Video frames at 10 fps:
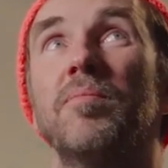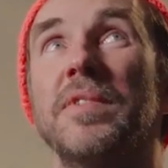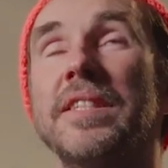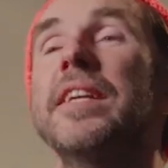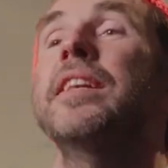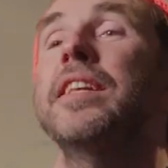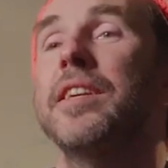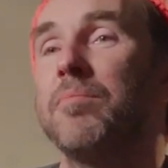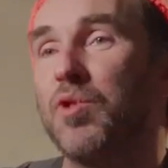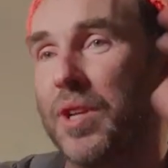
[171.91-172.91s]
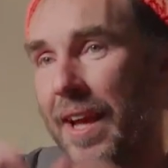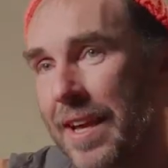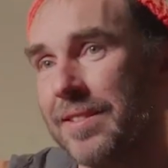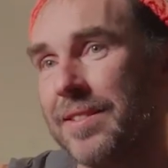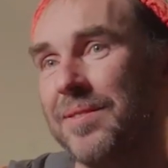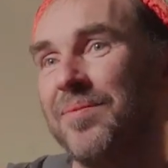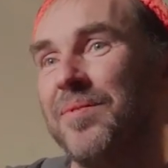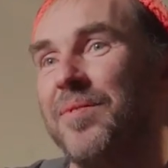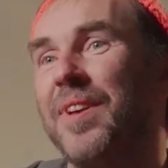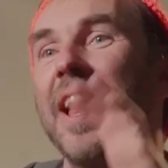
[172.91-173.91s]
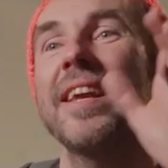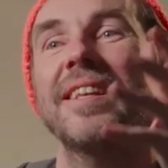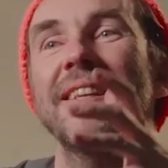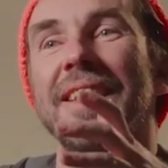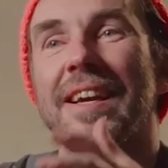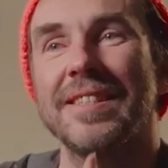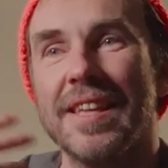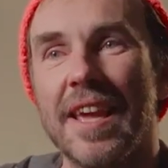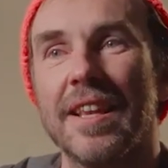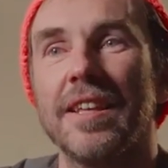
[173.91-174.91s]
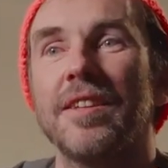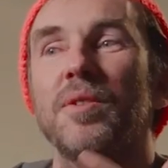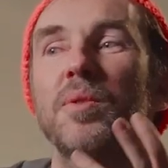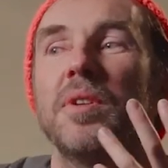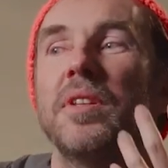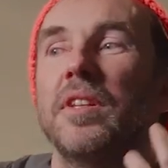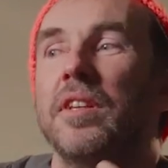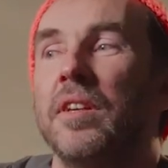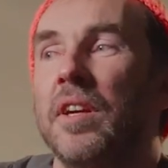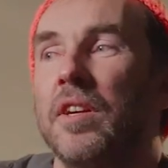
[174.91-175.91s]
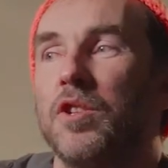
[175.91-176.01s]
sinnlichem Stress vielleicht tatsächlich durch die